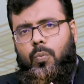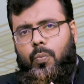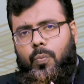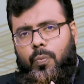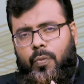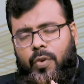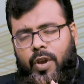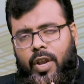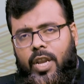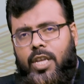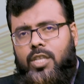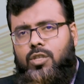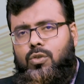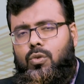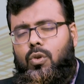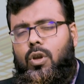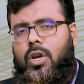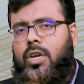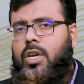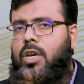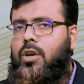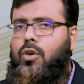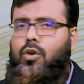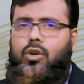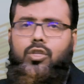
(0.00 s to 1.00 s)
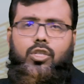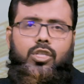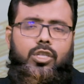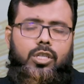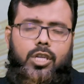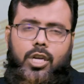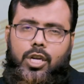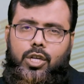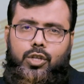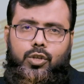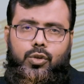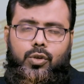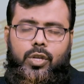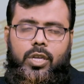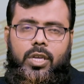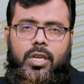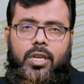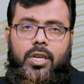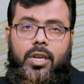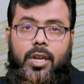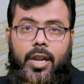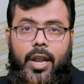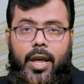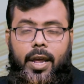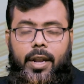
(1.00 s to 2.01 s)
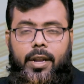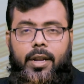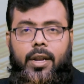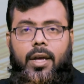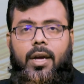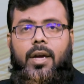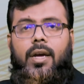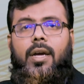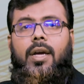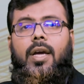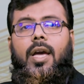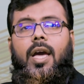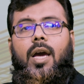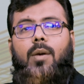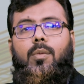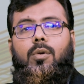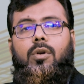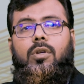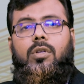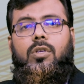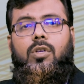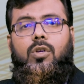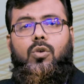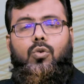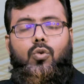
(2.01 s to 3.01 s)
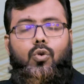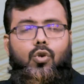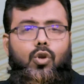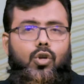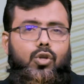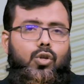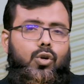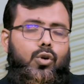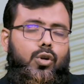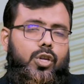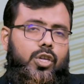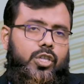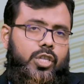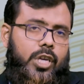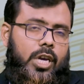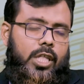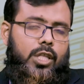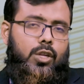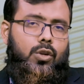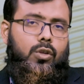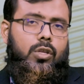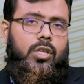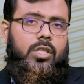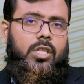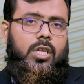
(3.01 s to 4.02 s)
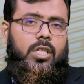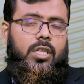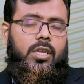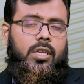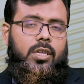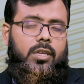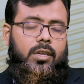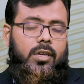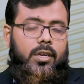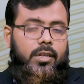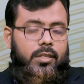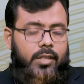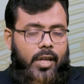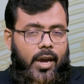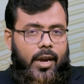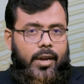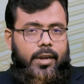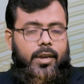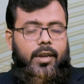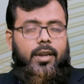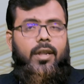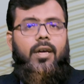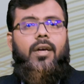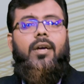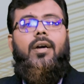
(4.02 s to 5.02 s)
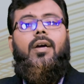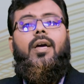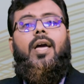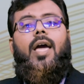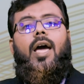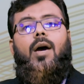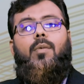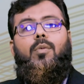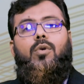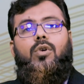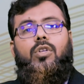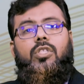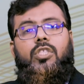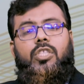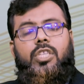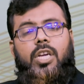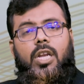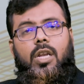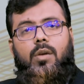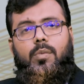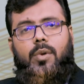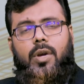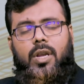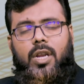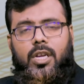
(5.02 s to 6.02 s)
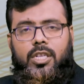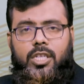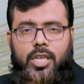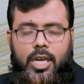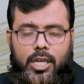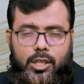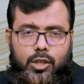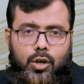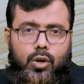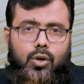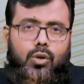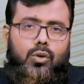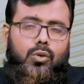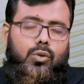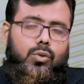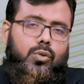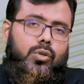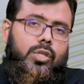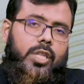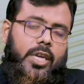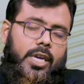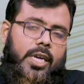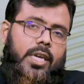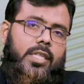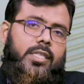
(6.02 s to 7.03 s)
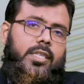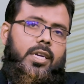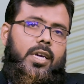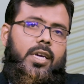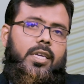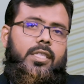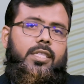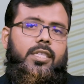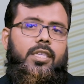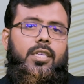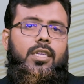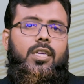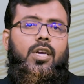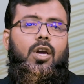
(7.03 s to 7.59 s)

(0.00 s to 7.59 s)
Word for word: ফিলিংসগুলোকে কনসিডারেশনে নেন না এবং কোনো ধরনের স্বাধীনতা তাদের থাকে না এবং ছেলেমেয়েরা সাধারণত দেখা যায় যে